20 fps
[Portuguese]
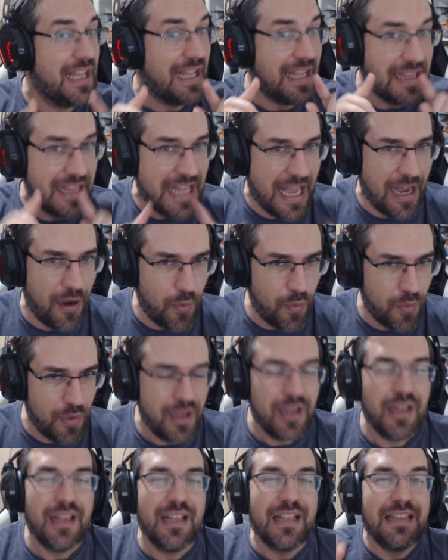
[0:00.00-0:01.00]
Não,
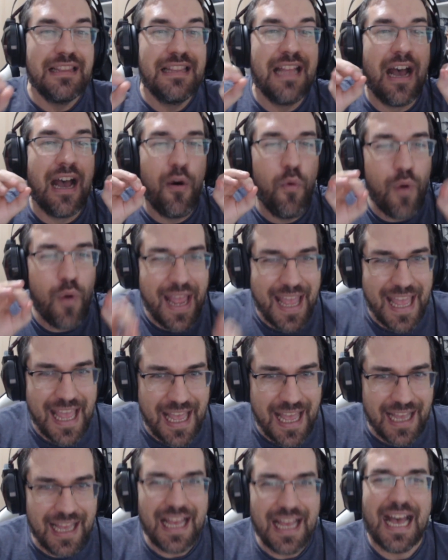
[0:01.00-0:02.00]
não
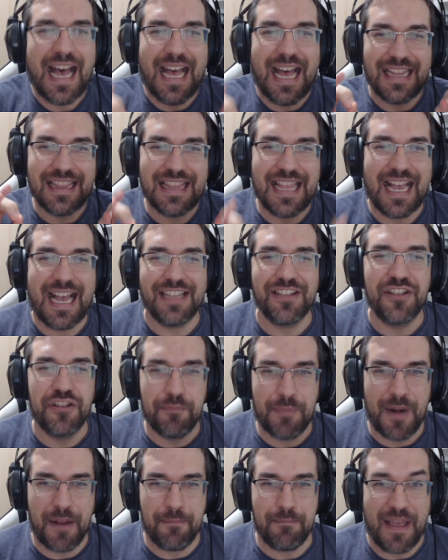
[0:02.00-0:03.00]
é a data do
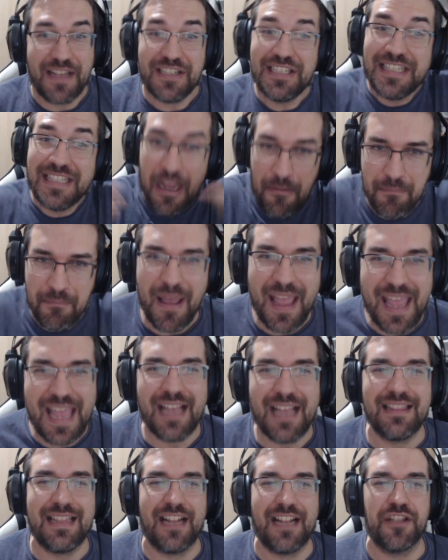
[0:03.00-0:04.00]
pré-patch. Também é
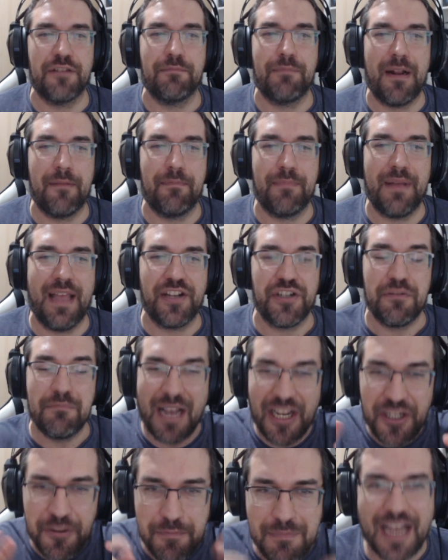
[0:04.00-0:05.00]
a data do pré-patch,
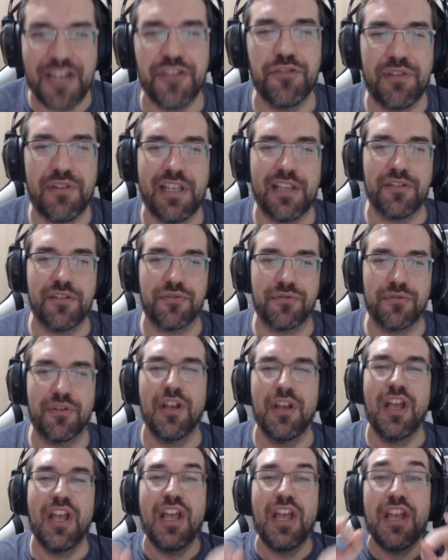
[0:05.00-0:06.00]
mas mais do que isso.
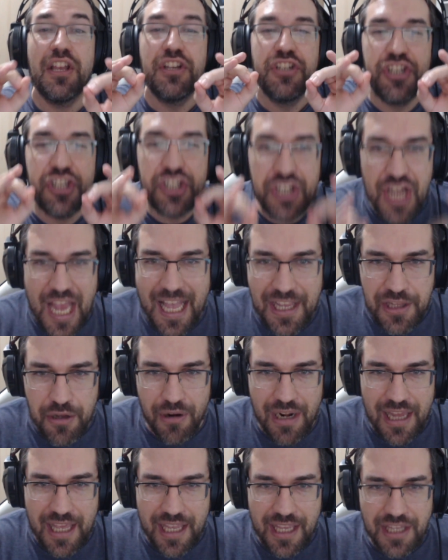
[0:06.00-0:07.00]

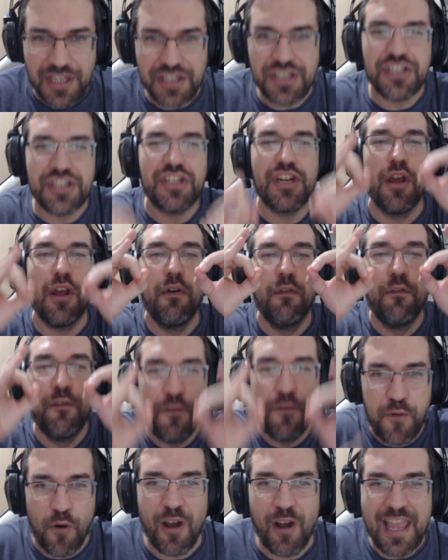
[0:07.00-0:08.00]
Shadowlands
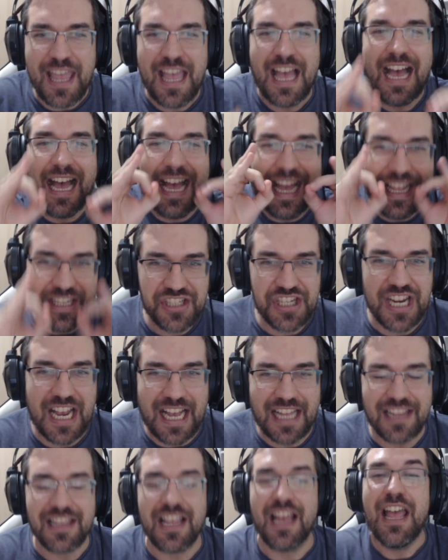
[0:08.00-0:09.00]
foi
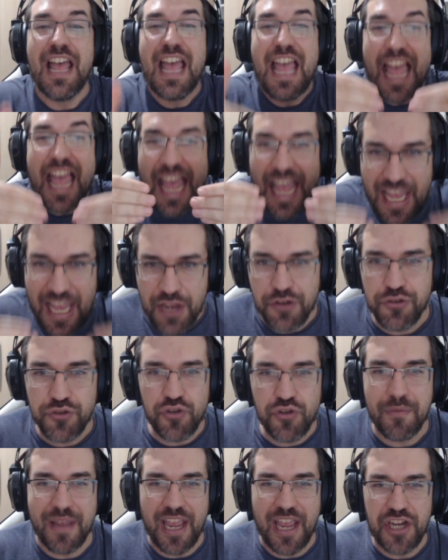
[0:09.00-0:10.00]
adiada. É
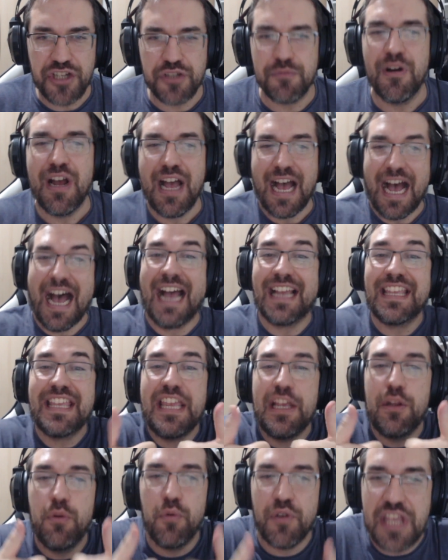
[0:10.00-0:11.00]
isso mesmo,
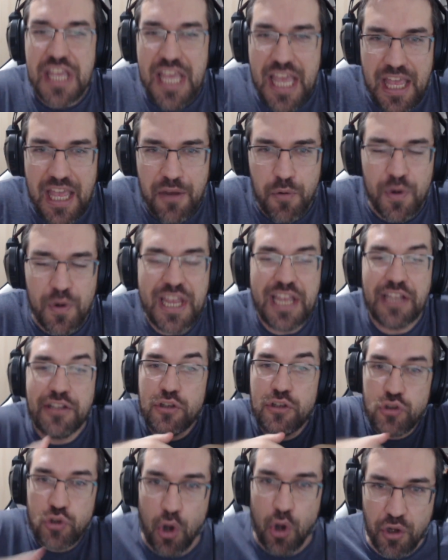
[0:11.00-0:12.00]
aquilo que eu e
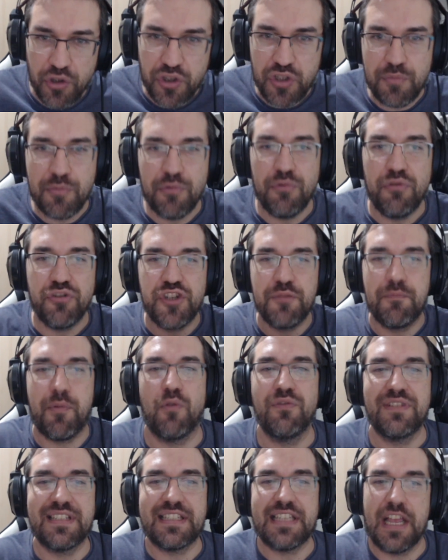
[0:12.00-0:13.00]
todo mundo de
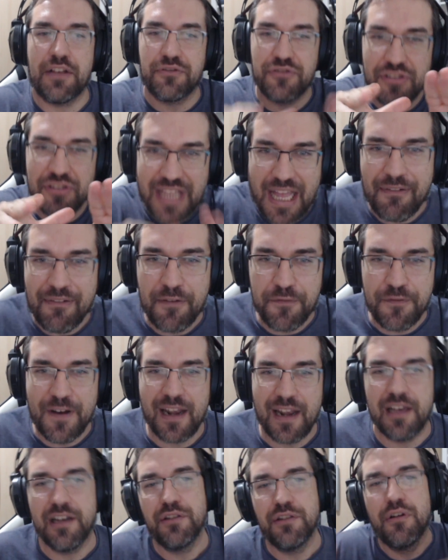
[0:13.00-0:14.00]
bom senso estava
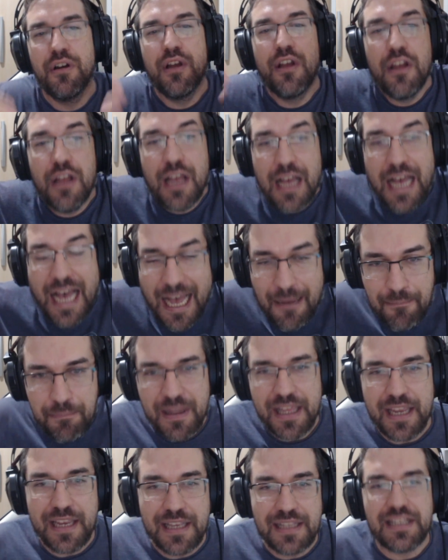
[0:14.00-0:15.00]
falando, a
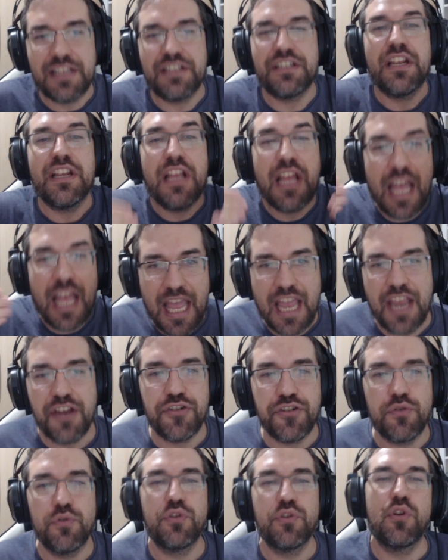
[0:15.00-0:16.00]
Blizzard
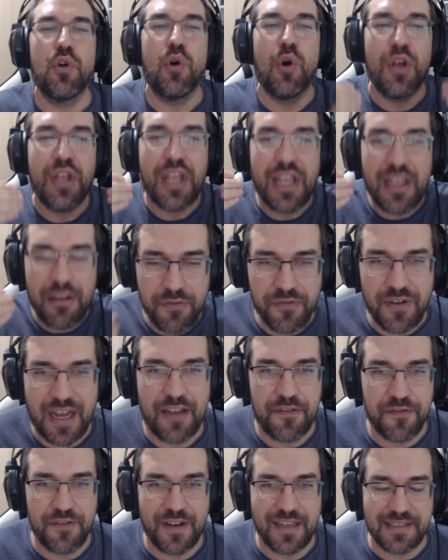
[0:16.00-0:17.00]
escutou e
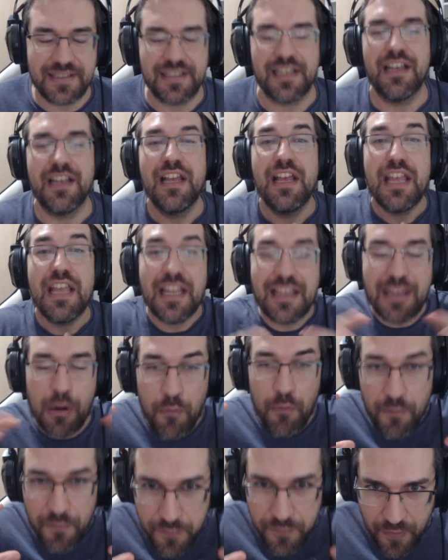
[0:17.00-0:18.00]
vai fazer.
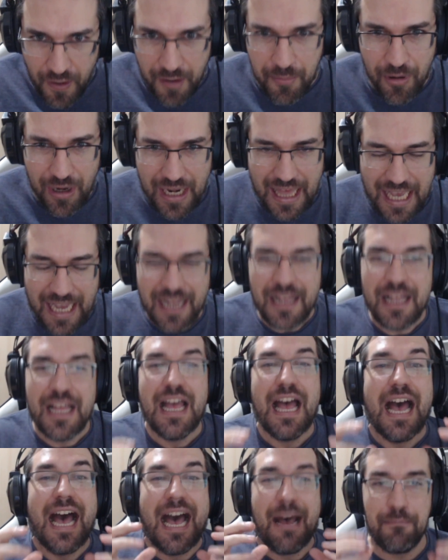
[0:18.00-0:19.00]
Então vamos lá,
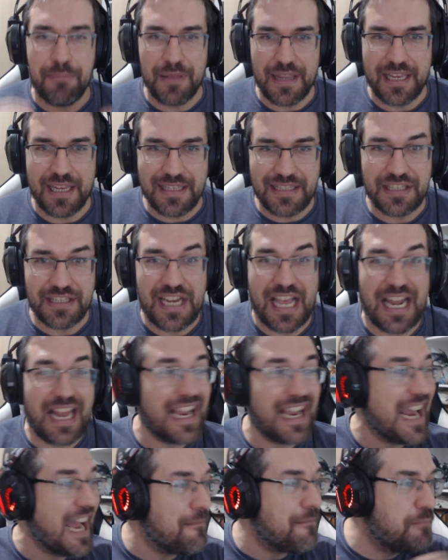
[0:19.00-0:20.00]
a Blizzard, ela
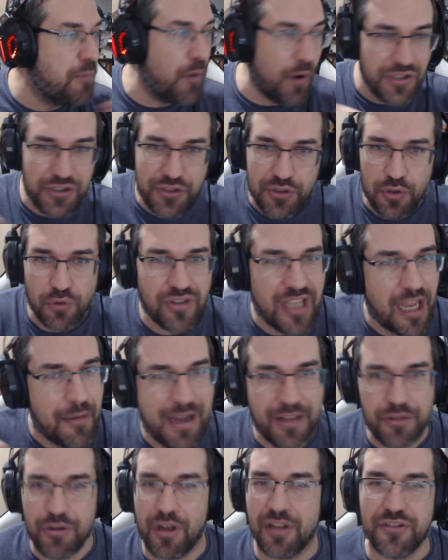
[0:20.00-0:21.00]
acabou de soltar
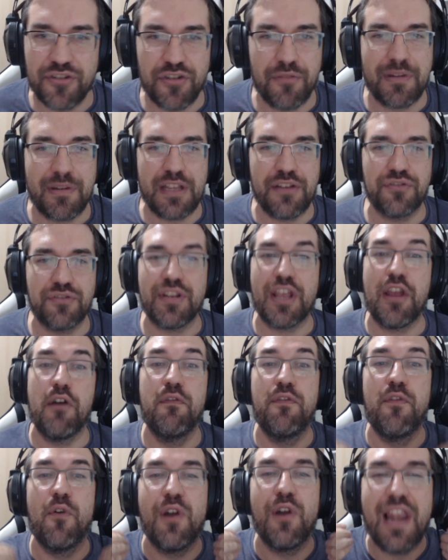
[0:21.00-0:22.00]
uma nota sobre isso. Eu
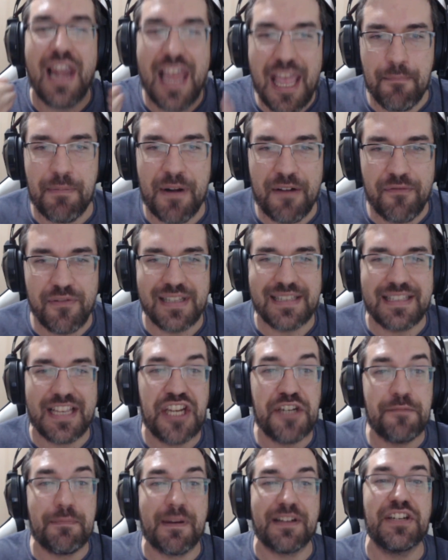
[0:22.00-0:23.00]
vou ler para
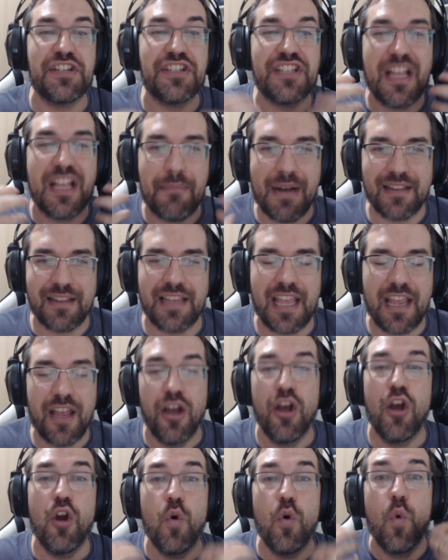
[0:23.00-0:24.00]
vocês para a gente
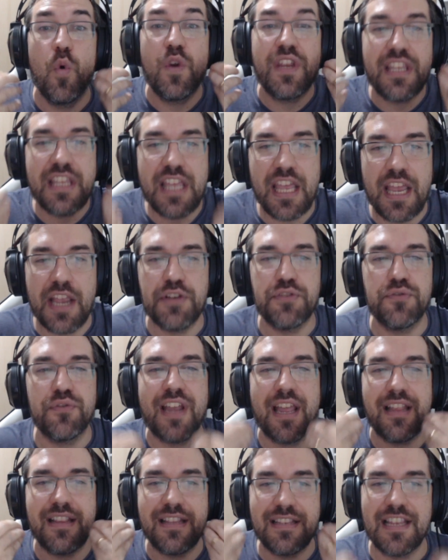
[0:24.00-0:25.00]
debater o que isso
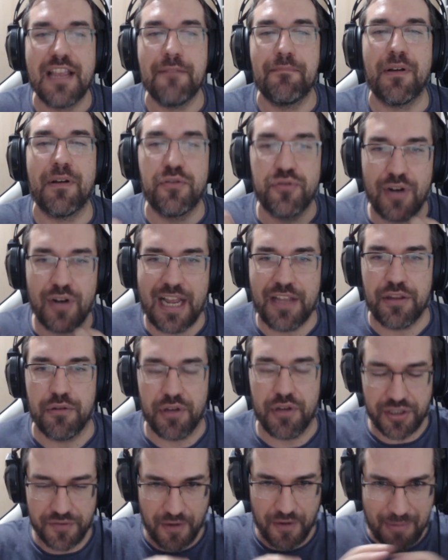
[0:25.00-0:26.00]
quer dizer para os
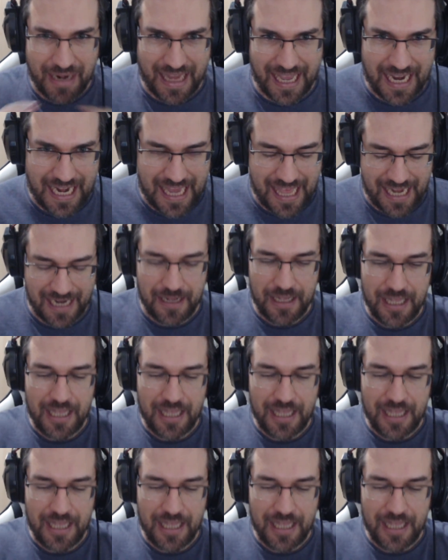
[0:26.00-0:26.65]
jogadores. Vamos lá, galera.